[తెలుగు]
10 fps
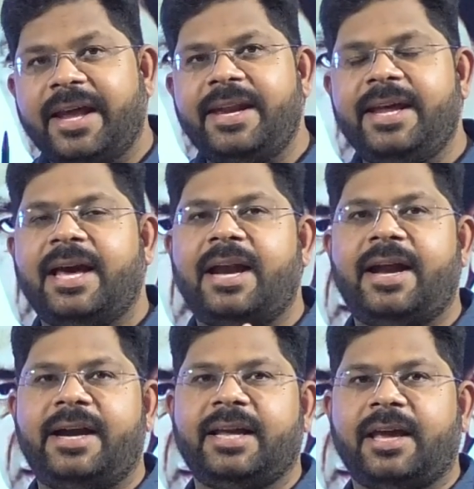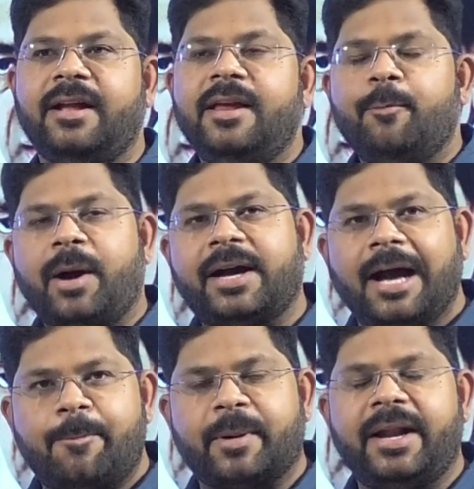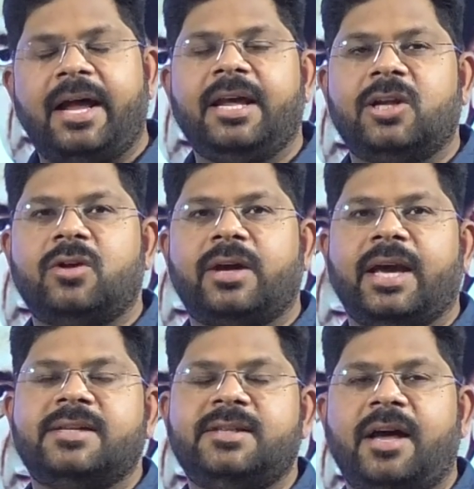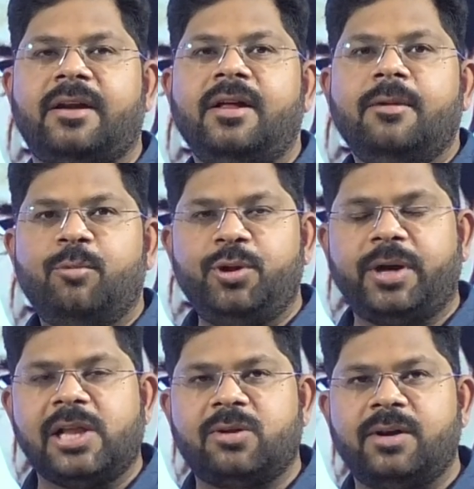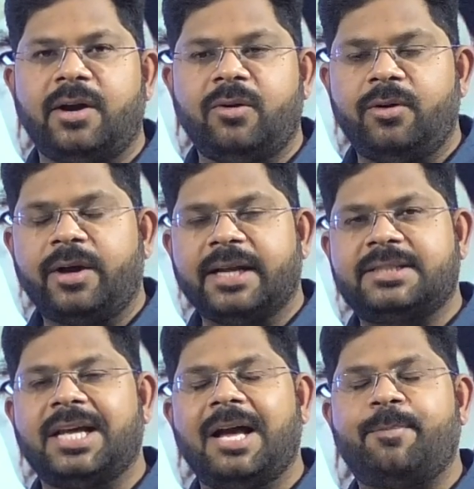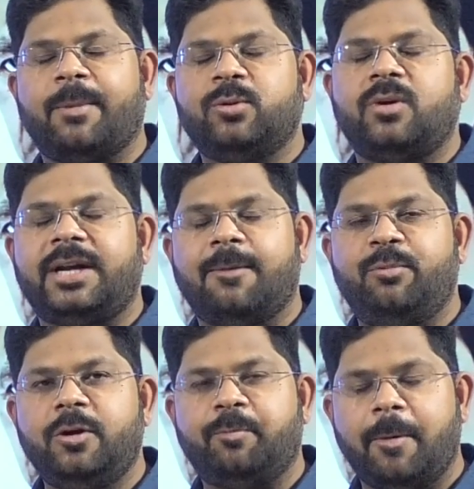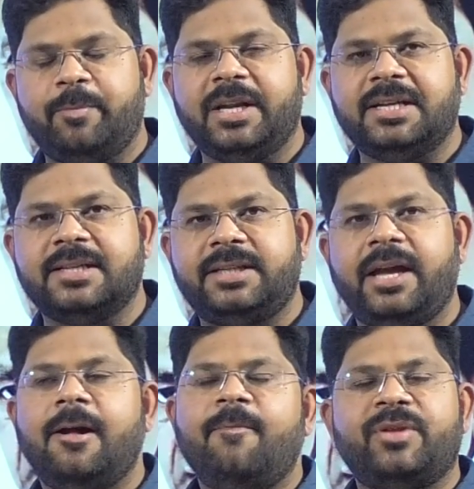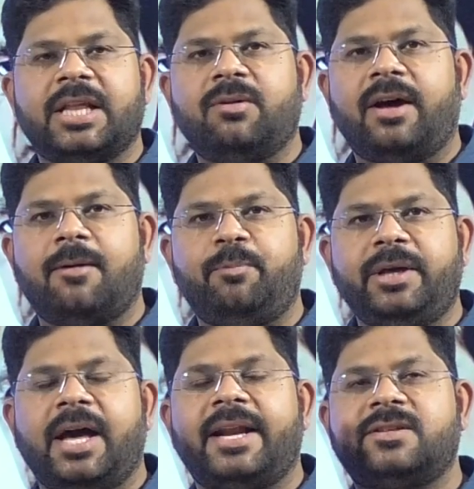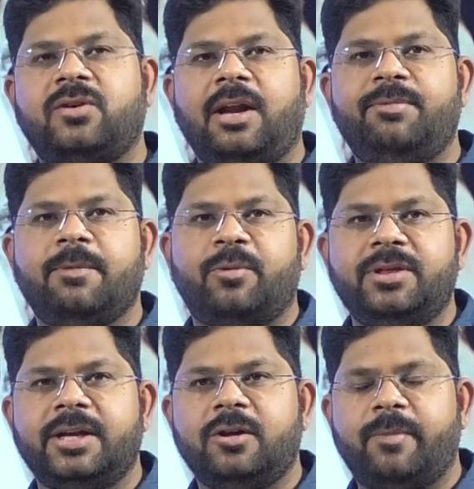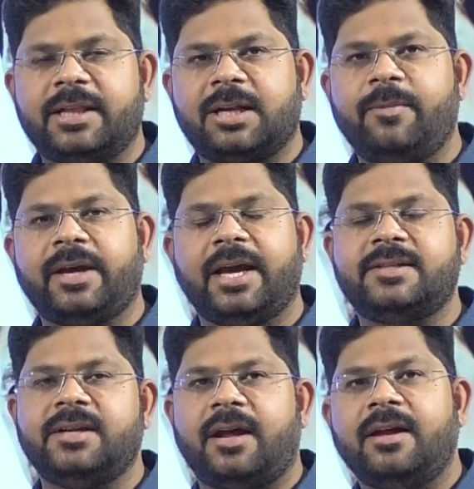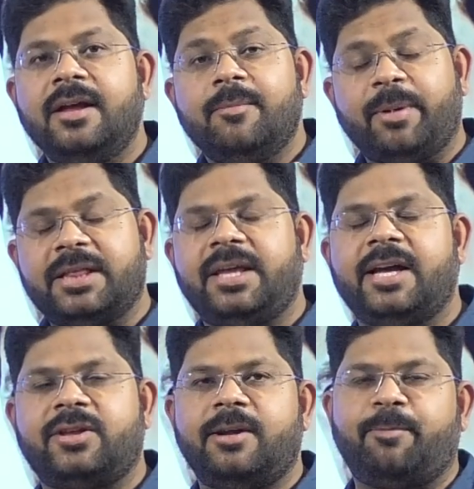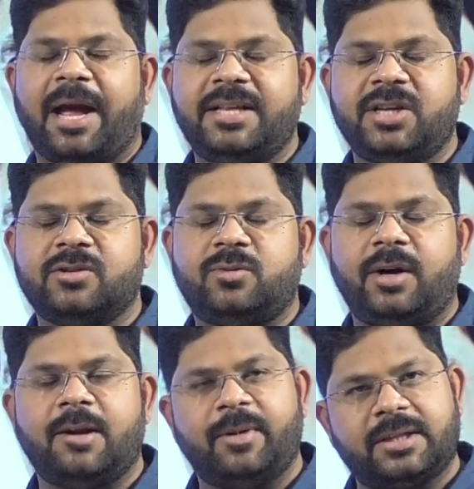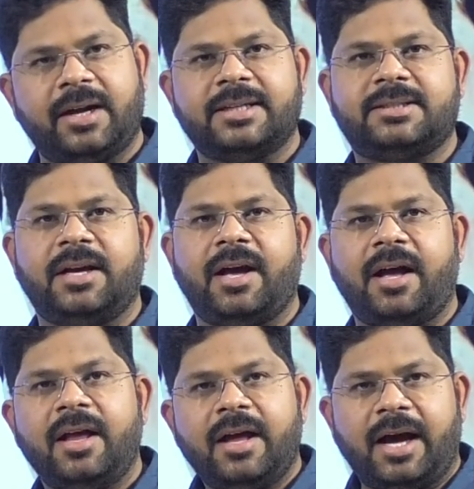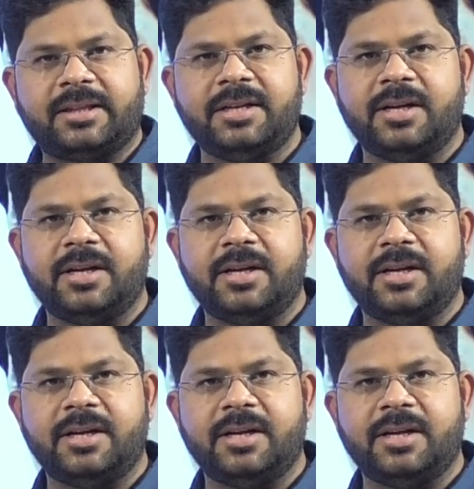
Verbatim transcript: ఎన్నికల నాటికి పక్కా ప్రణాళికతో కేసీఆర్ ముందుకెళ్తున్నాడు ఖచ్చితంగా ప్రభుత్వ డబ్బును పంపిణీ చేసి తద్వారా బీఆర్ఎస్కు లబ్ధి పొందేందుకు మాత్రమే కేసీఆర్ పెద్ద ఎత్తున ప్లాన్ చేస్తున్నాడని మాత్రం ఖచ్చితంగా అర్థం